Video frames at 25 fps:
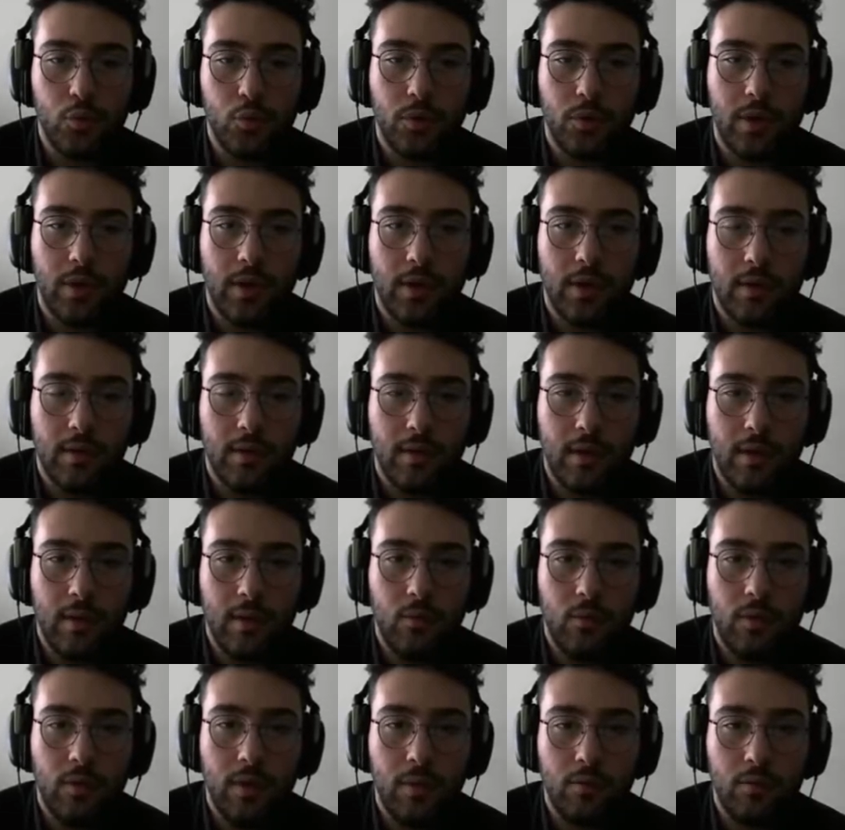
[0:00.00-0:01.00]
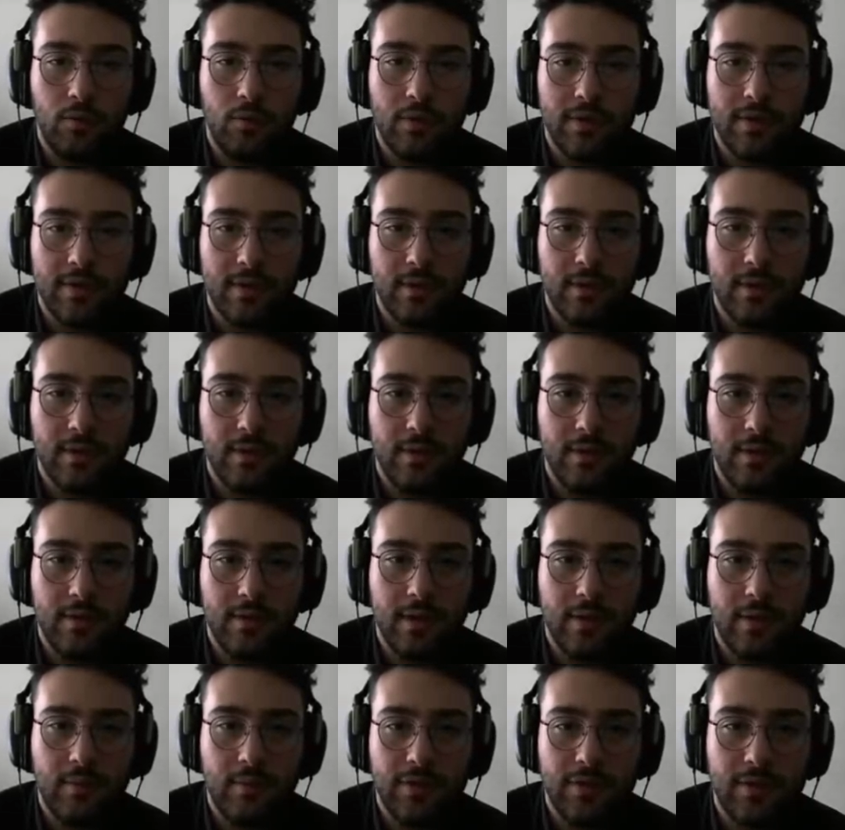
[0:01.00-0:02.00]
buraya. Ne yapıyorsun lan burada sen? Ha,
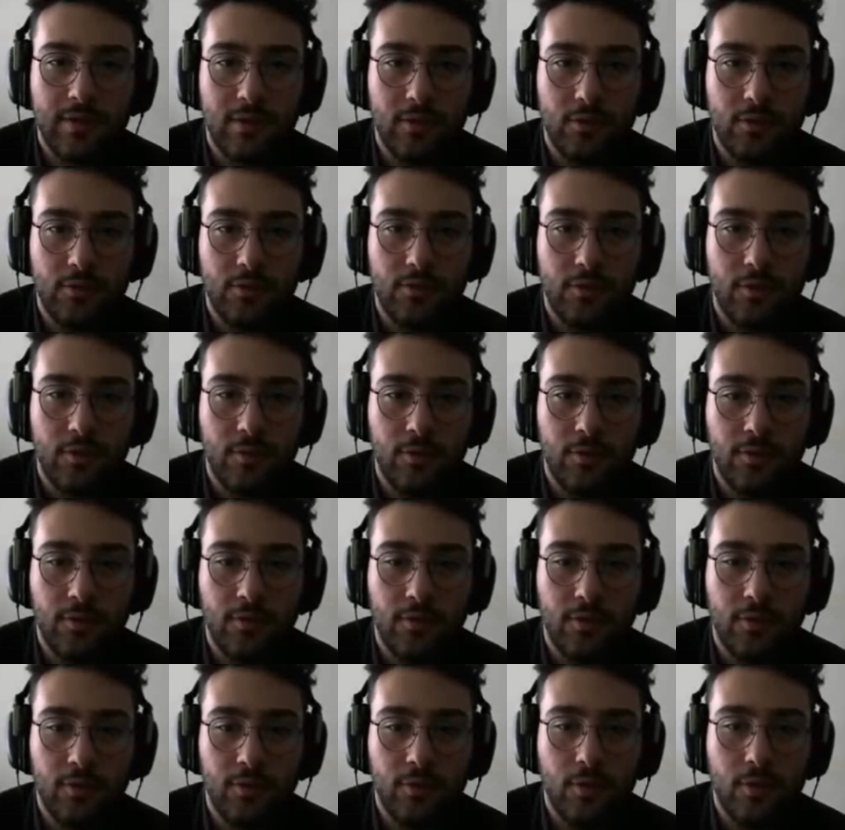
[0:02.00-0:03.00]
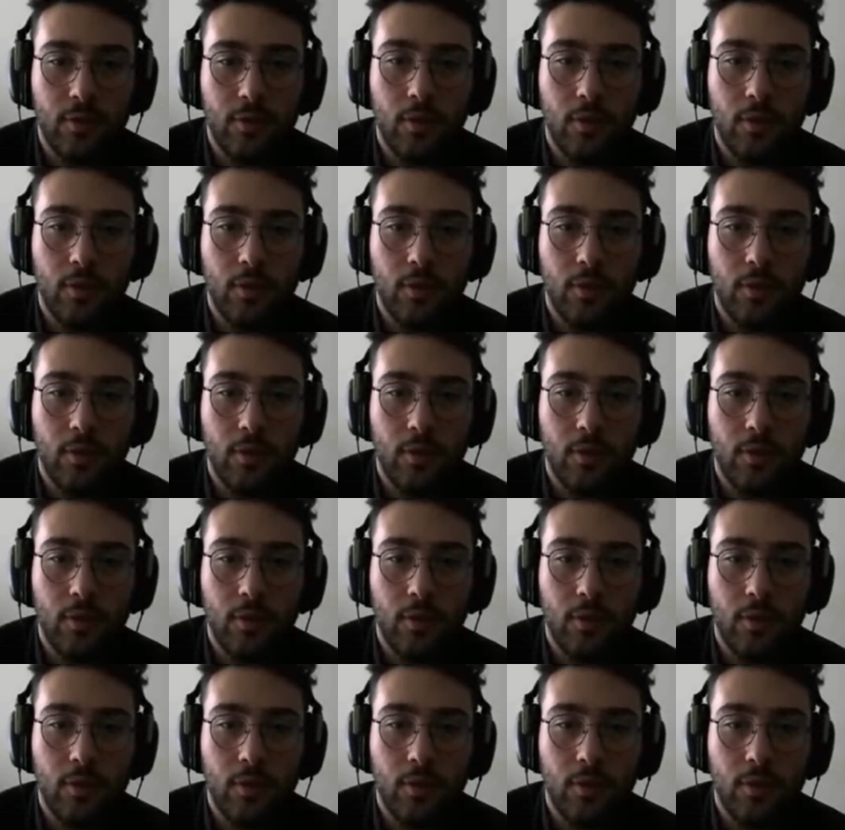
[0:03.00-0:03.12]
tek başına oturuyorsun, oturuyorsun.